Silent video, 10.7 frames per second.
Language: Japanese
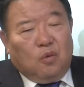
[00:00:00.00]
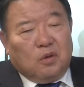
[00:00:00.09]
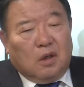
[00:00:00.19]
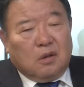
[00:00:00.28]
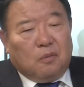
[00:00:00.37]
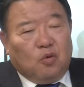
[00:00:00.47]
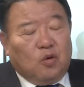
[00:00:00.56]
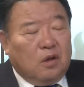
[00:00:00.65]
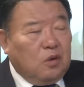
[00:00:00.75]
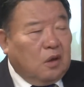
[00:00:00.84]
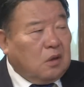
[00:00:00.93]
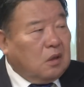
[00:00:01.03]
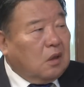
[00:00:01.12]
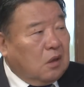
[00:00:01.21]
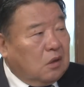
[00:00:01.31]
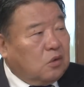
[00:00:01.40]
は大体ポーランドあたり
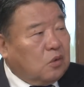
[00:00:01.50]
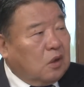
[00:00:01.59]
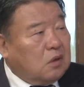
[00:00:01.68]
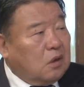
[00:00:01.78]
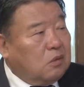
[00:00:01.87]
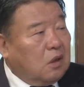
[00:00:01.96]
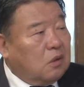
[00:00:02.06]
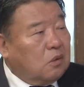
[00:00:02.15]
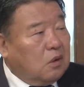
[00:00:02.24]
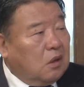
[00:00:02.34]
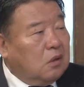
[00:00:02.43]
がね中間線ぐらいのね、